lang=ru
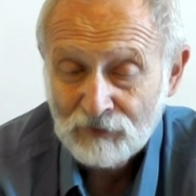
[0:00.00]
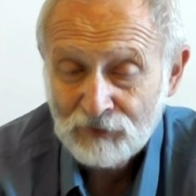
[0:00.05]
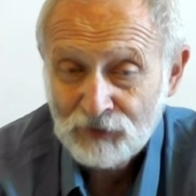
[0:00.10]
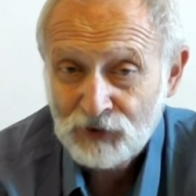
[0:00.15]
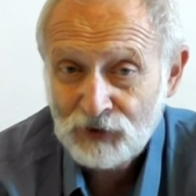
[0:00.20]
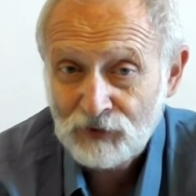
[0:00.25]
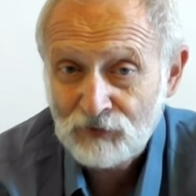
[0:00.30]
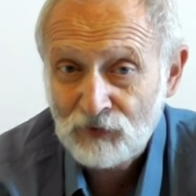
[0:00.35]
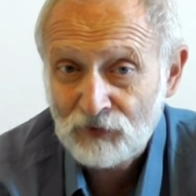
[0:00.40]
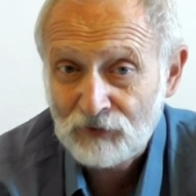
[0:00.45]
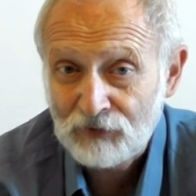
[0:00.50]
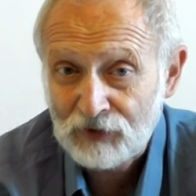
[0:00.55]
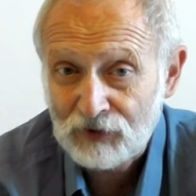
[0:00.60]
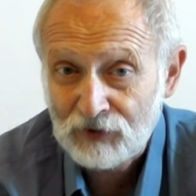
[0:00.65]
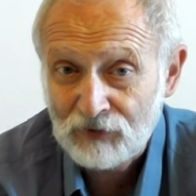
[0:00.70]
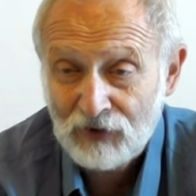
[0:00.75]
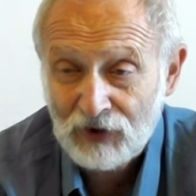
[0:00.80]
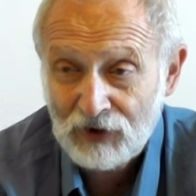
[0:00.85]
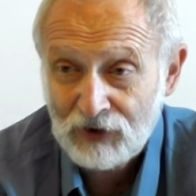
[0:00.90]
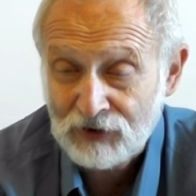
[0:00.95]
Почему вы
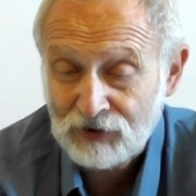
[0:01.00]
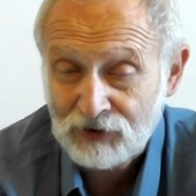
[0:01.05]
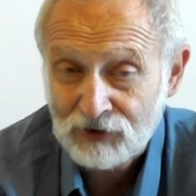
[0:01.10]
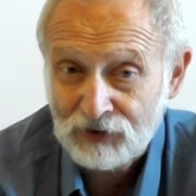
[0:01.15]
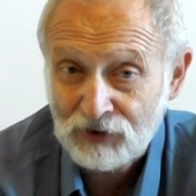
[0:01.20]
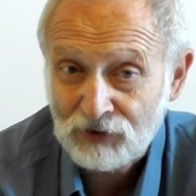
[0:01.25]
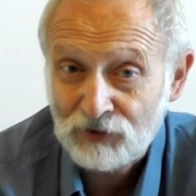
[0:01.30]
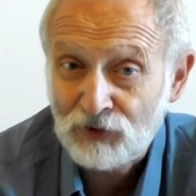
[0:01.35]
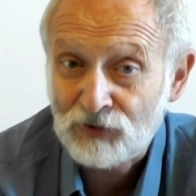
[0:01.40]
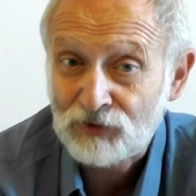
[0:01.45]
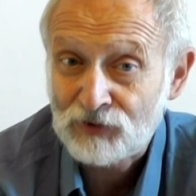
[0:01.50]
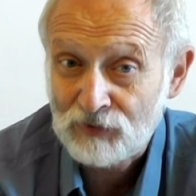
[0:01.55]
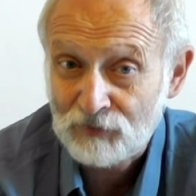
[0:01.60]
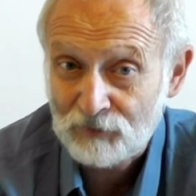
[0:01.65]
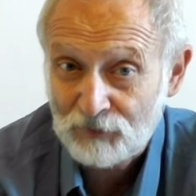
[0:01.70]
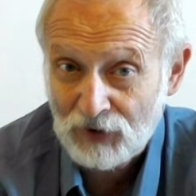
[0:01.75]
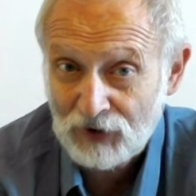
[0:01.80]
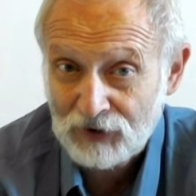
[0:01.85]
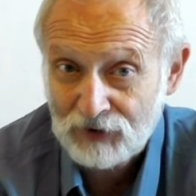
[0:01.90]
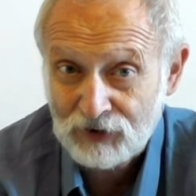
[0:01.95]
говорите, ты должен
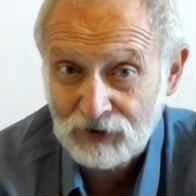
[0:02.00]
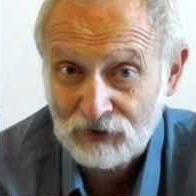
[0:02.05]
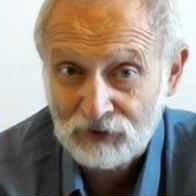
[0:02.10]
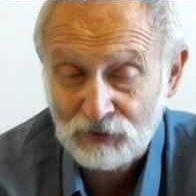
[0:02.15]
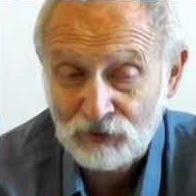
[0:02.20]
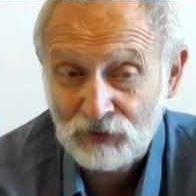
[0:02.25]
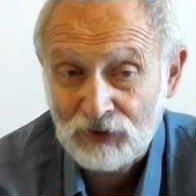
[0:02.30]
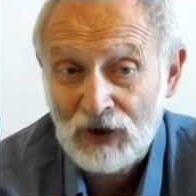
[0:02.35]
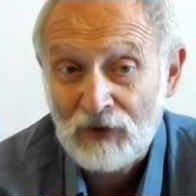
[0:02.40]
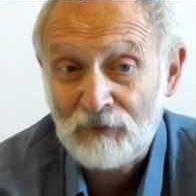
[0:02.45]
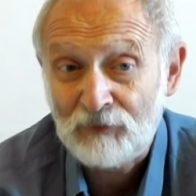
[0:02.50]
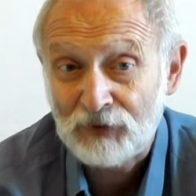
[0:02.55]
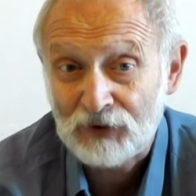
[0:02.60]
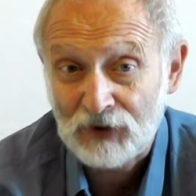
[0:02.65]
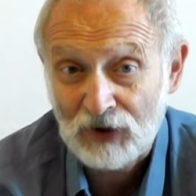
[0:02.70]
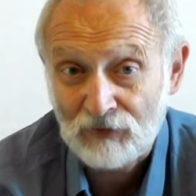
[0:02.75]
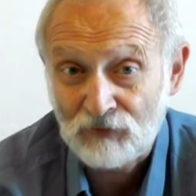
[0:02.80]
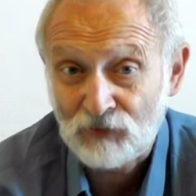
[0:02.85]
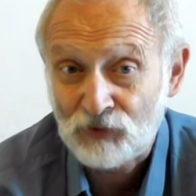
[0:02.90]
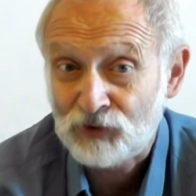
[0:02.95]
пойти туда,
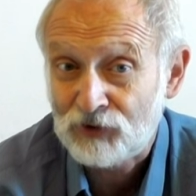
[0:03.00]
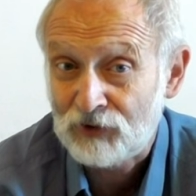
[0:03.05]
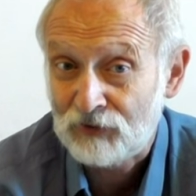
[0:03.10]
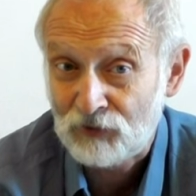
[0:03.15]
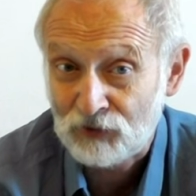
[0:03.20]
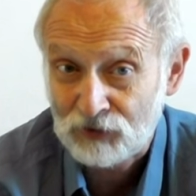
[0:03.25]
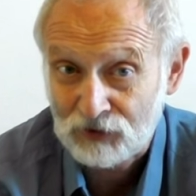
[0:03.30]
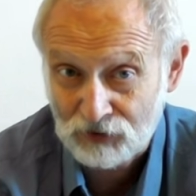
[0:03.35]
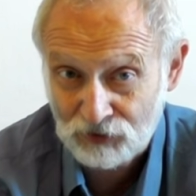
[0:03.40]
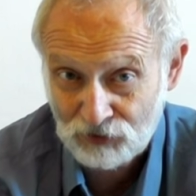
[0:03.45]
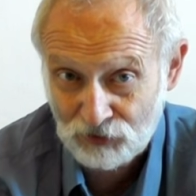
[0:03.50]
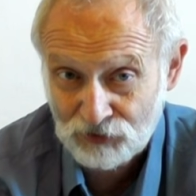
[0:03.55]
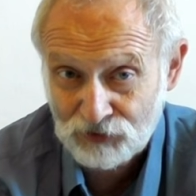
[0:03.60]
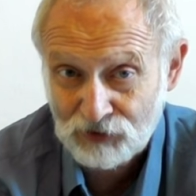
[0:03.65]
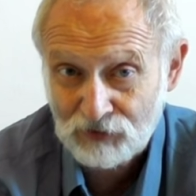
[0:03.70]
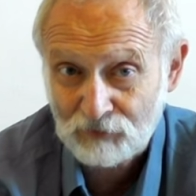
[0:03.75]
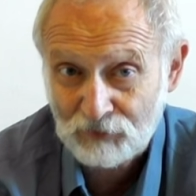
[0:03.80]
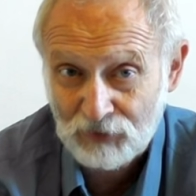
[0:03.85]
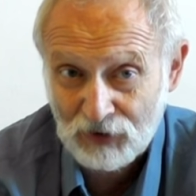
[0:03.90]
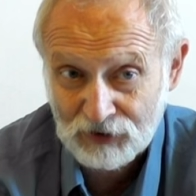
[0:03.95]
потому что вот ты
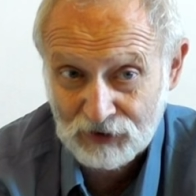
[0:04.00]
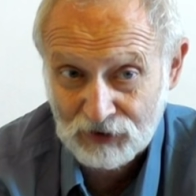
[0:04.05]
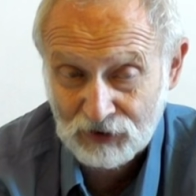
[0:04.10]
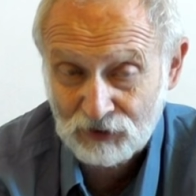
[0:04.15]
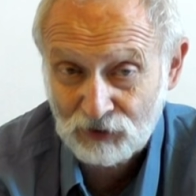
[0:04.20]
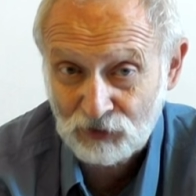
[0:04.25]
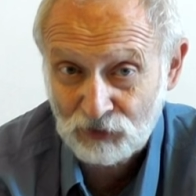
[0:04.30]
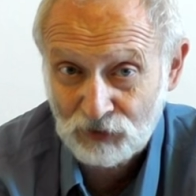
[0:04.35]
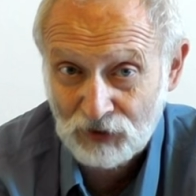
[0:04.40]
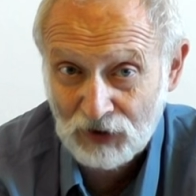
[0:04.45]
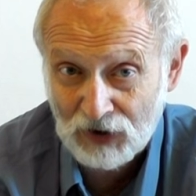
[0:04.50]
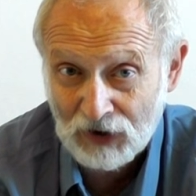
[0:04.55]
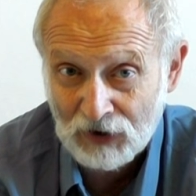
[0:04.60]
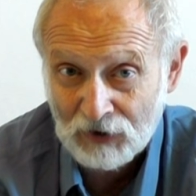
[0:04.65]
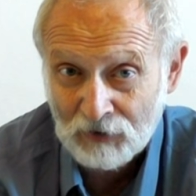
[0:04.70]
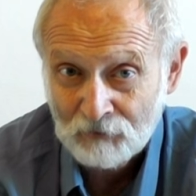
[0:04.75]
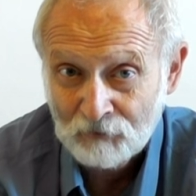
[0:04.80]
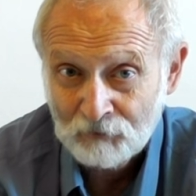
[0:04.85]
должен пойти туда?